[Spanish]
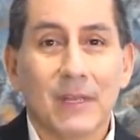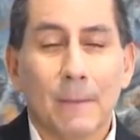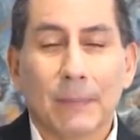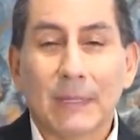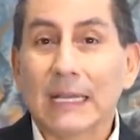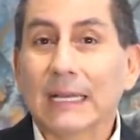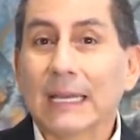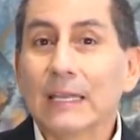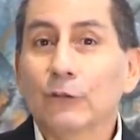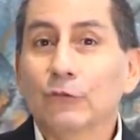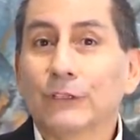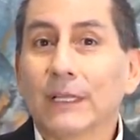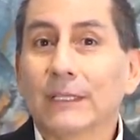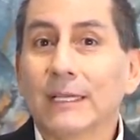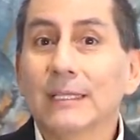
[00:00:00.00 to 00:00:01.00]
para
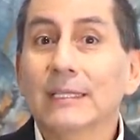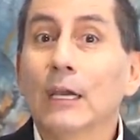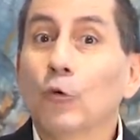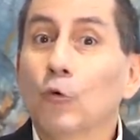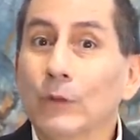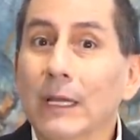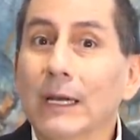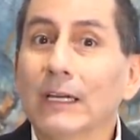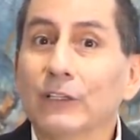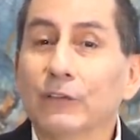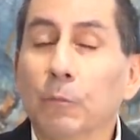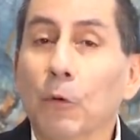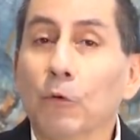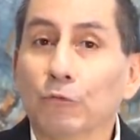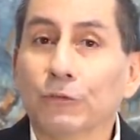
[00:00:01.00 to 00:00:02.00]
aquellos que tienen alguna
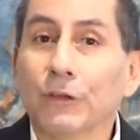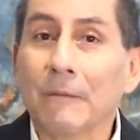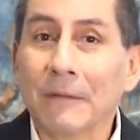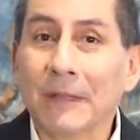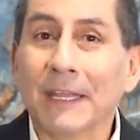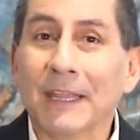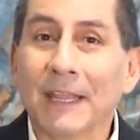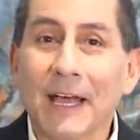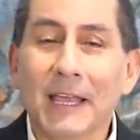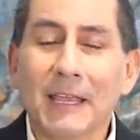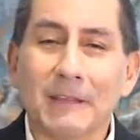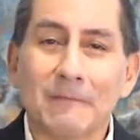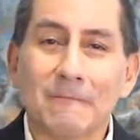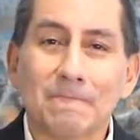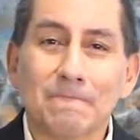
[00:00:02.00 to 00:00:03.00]

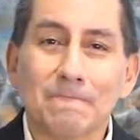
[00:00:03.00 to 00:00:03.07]
responsabilidad,